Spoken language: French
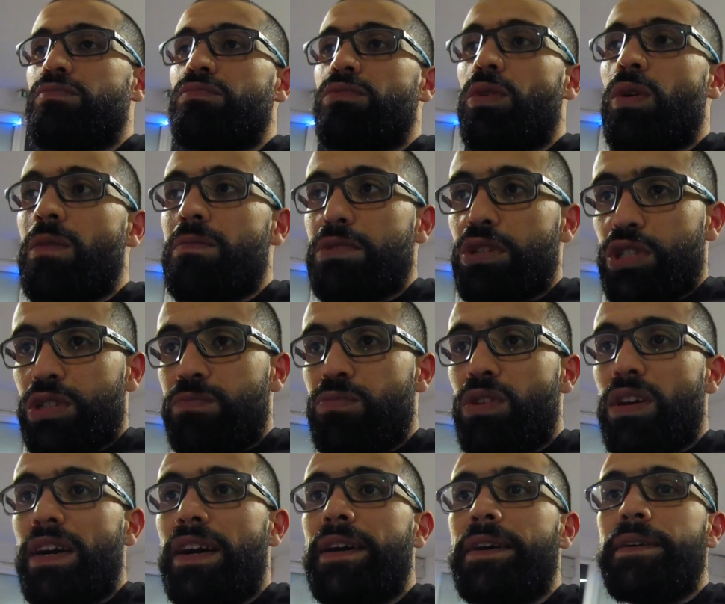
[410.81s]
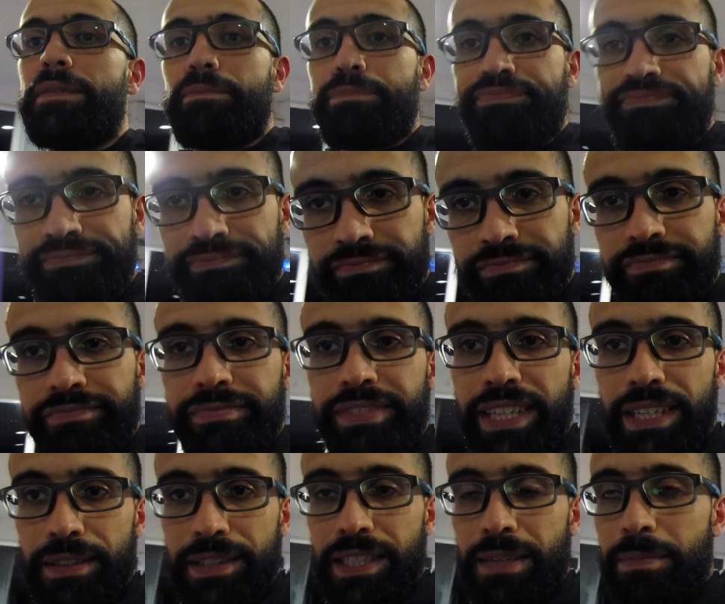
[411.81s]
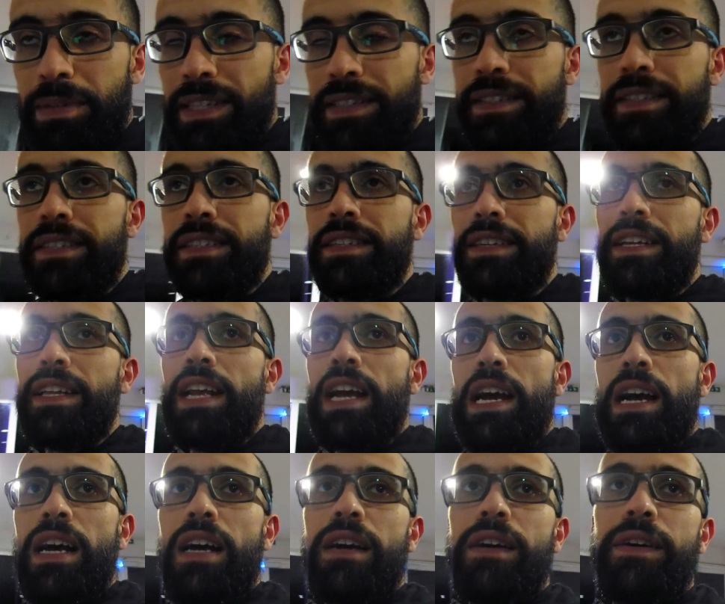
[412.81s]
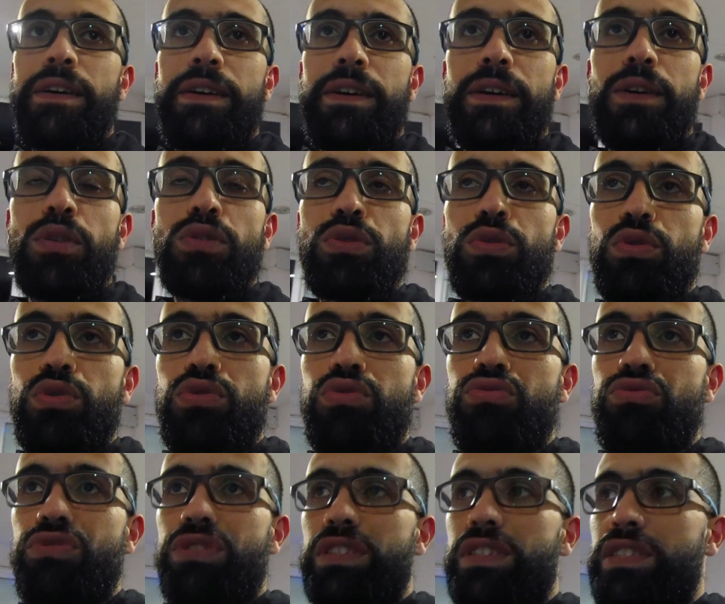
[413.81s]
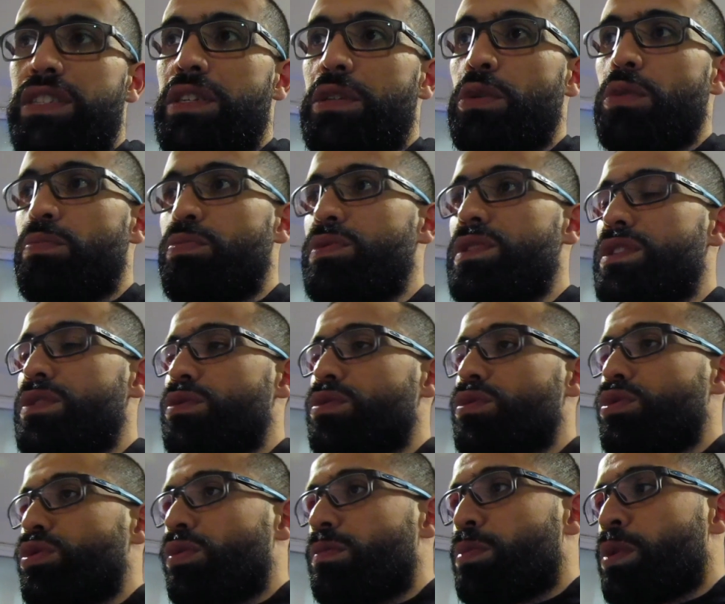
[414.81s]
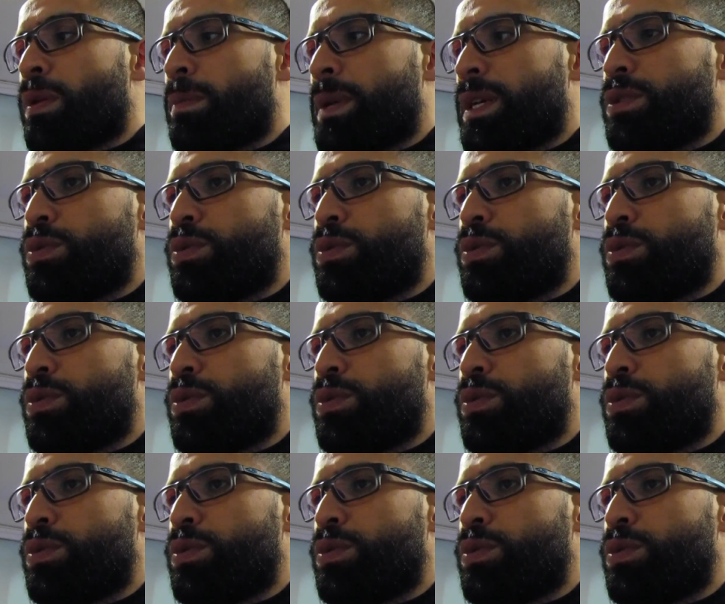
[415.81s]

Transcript: on mange moins voilà, s'aplatit. Euh, autre chose, c'est que puisque on ne boit pas